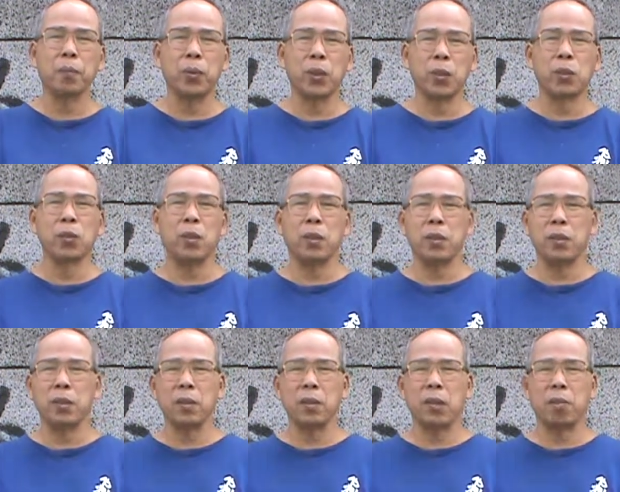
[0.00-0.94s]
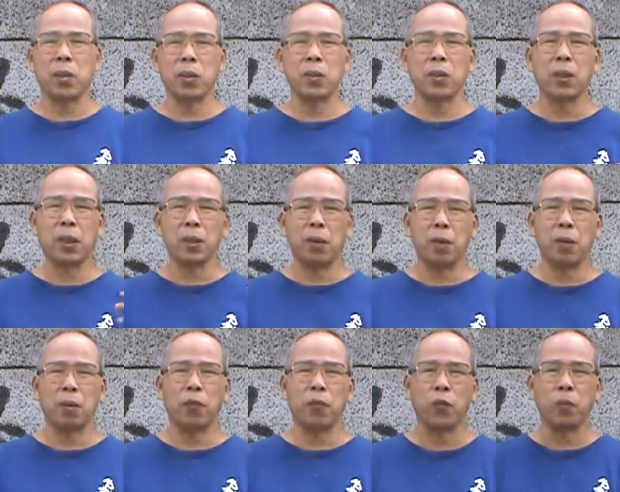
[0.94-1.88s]
比如说三毛说他
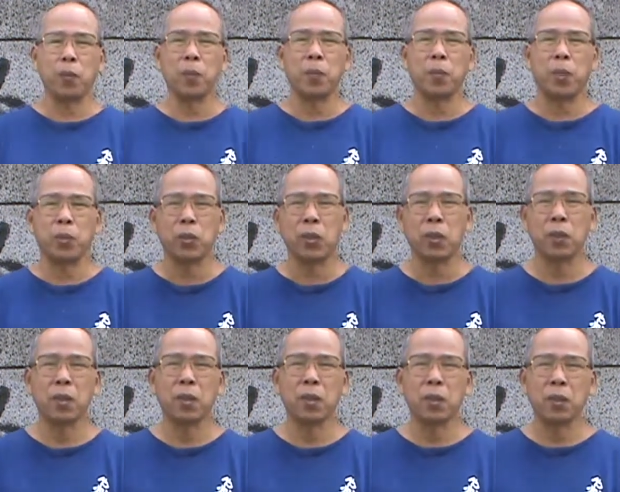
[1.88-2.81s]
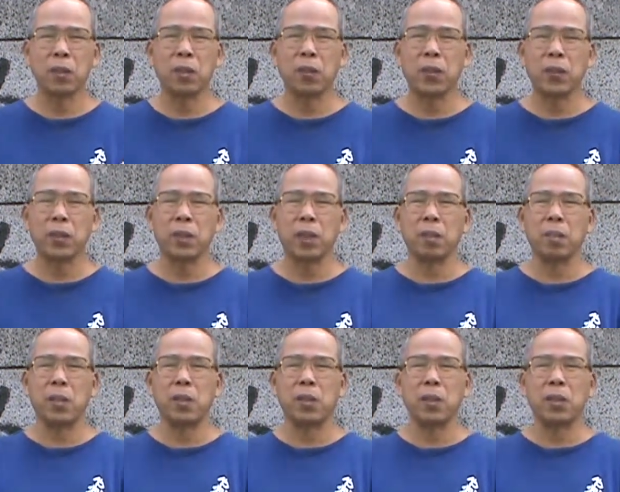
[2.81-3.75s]
到坟墓里面去，到坟场里
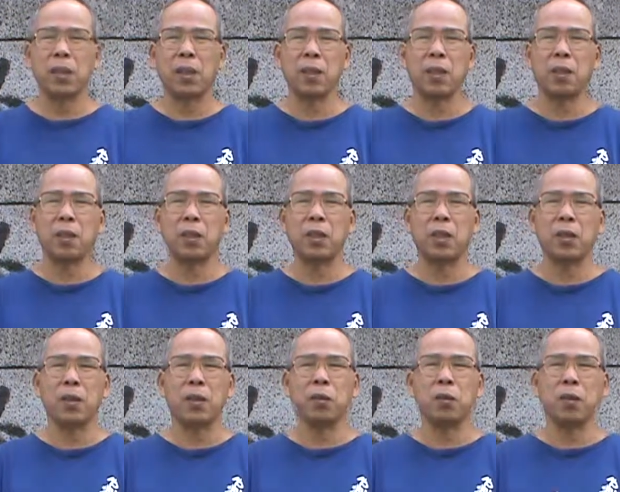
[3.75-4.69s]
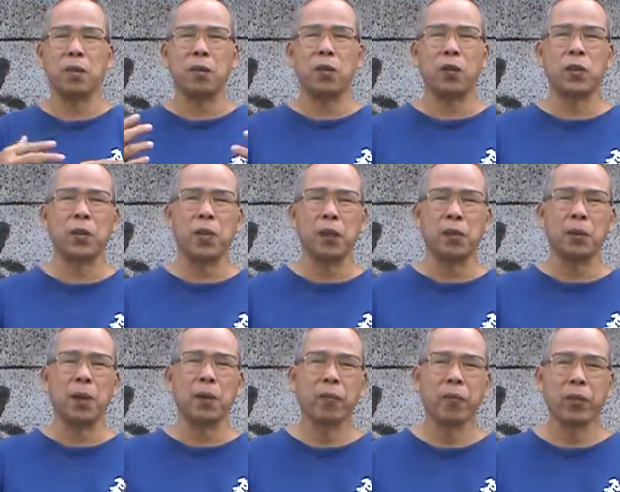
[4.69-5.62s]
面去上课翘课去坟场什
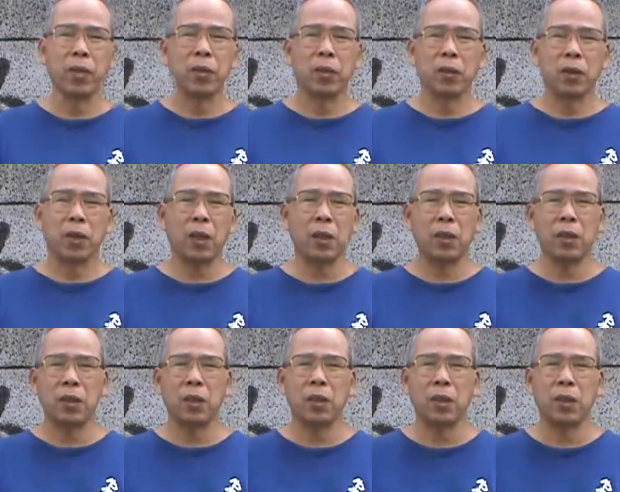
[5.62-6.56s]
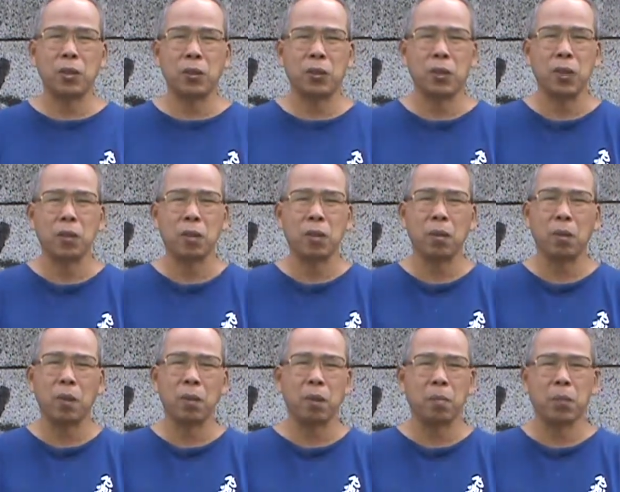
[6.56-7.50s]
么，他的姐姐兄姐说
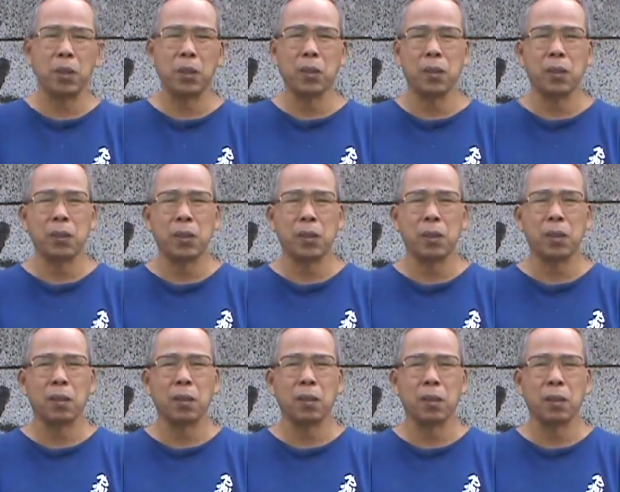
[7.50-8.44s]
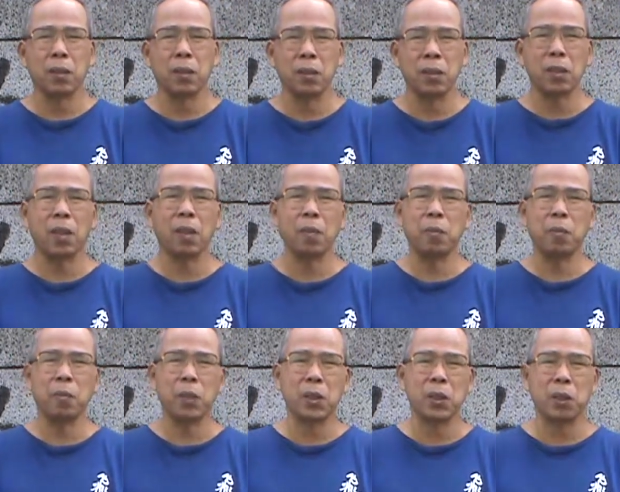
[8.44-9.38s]
好像没有这回事，至少他
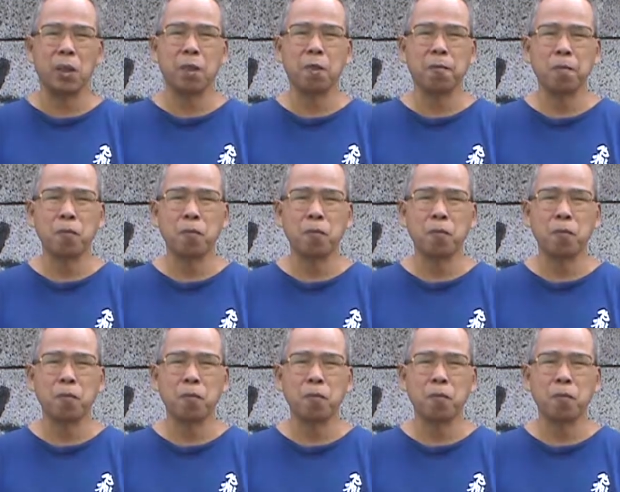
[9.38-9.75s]
们不知道。